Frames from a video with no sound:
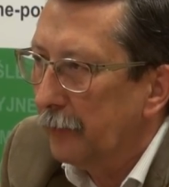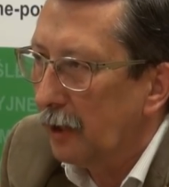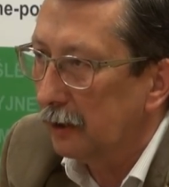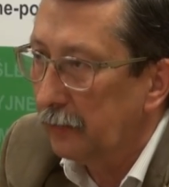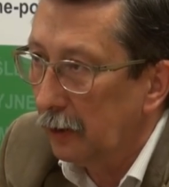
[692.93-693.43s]
E,
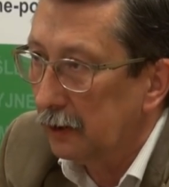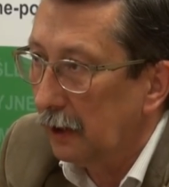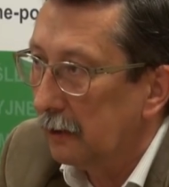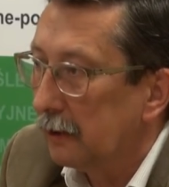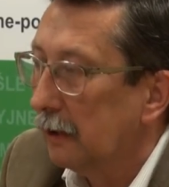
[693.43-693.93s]

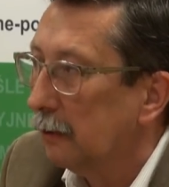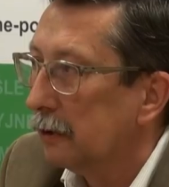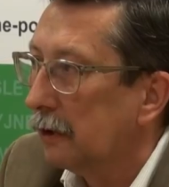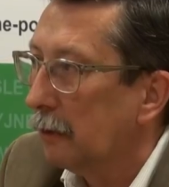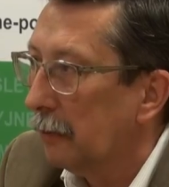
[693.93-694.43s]
rozwiązań, czyli
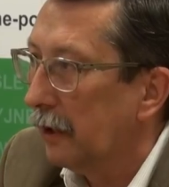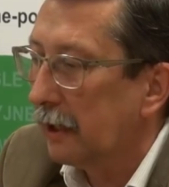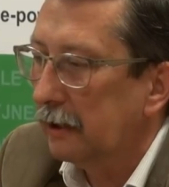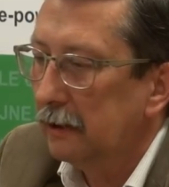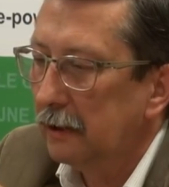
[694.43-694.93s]
ustrój
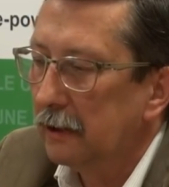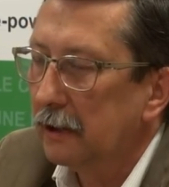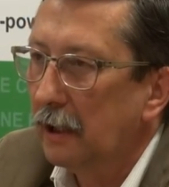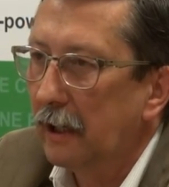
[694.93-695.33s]
monarchistyczny,